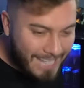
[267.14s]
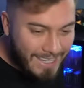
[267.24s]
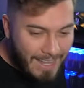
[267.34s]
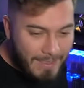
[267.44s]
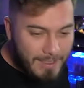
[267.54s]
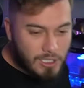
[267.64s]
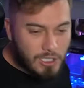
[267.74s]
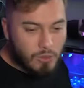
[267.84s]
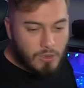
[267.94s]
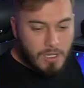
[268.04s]
está
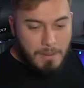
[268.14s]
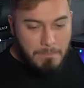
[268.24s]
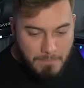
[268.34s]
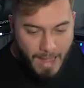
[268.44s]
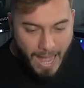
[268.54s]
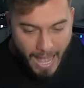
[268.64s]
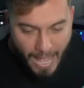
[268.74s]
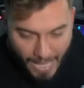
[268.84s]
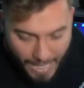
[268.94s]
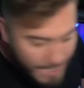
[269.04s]
garantido,
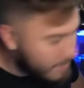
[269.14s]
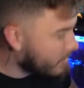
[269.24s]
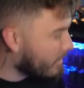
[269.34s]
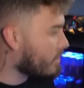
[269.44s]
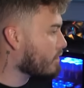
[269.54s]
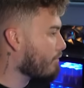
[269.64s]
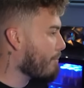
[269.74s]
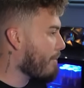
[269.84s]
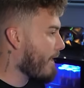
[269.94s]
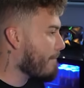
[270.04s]
mas a gente não vai
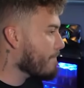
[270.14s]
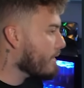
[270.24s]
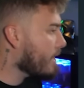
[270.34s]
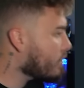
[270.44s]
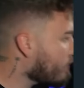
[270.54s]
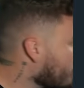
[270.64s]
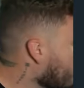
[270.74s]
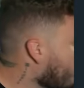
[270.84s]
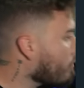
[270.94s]
parar. E a gente vai jogar agora um